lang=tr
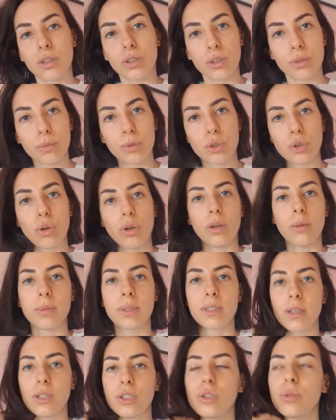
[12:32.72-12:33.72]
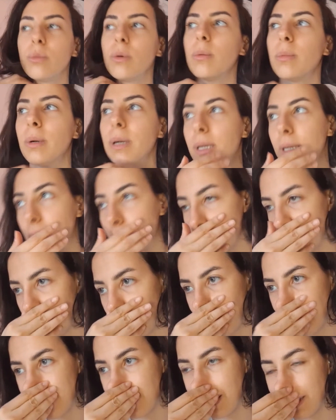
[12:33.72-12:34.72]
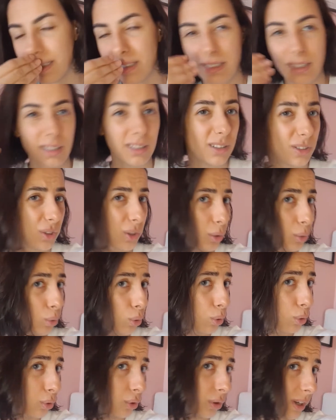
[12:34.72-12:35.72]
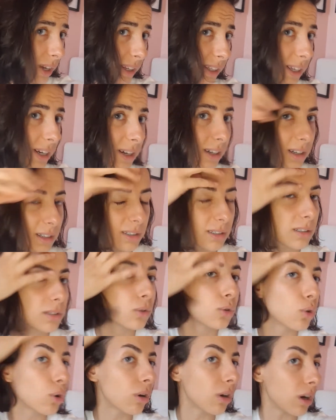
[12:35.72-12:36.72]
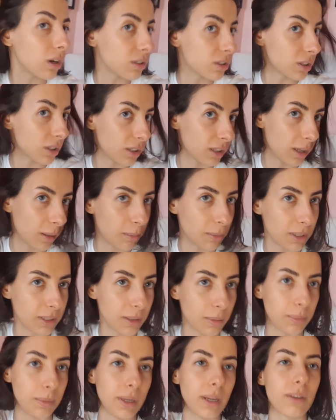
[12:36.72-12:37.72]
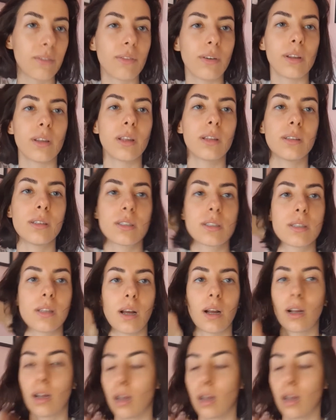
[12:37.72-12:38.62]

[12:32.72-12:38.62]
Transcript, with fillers: Şimdi şöyle bir saçıma bakın. Neredeyse işte kuruya yakın. Çok azıcık nemli dipleri falan ıslak